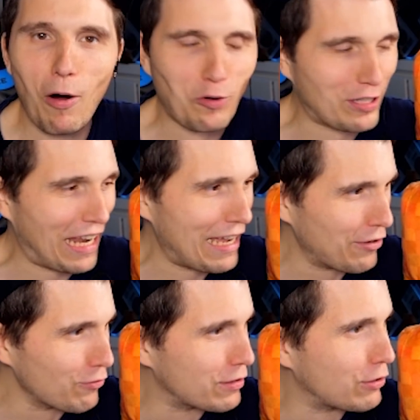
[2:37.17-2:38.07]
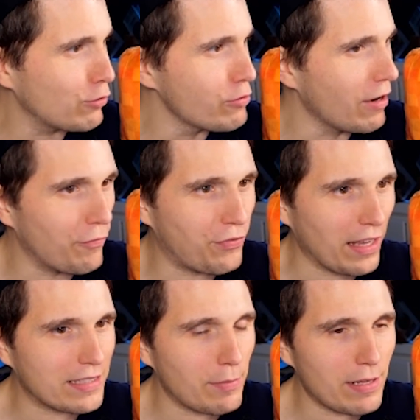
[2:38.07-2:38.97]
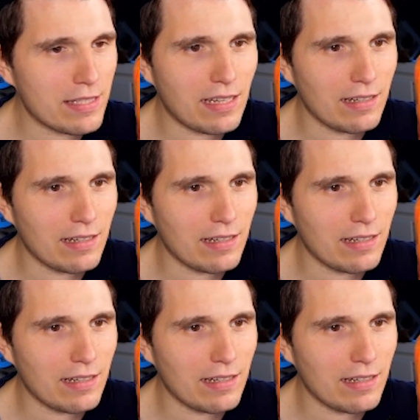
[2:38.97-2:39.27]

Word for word: Mordanus Tür. Das ist aber ein